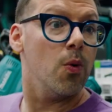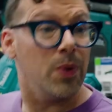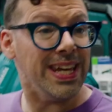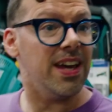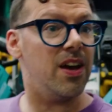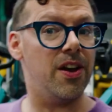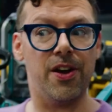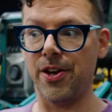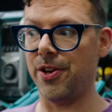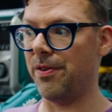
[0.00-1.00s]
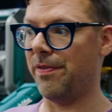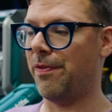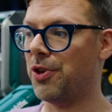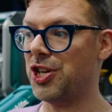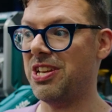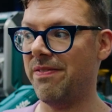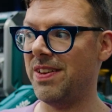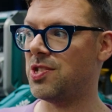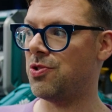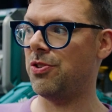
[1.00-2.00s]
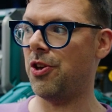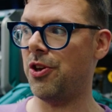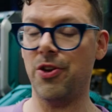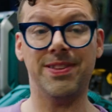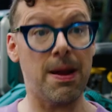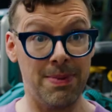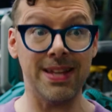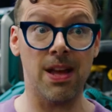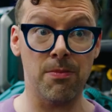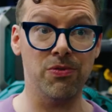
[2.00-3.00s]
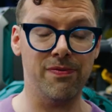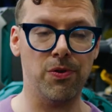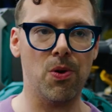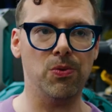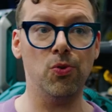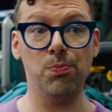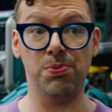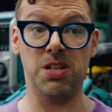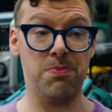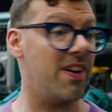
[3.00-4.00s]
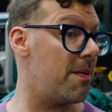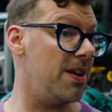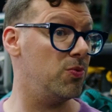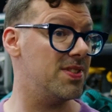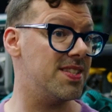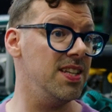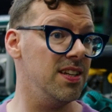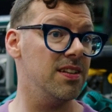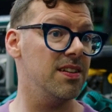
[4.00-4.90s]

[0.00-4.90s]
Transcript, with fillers: Oui, euh, faut que je dévisse une euh, tablette dans mon nouveau condo, puis j'ai pas vraiment d'outils.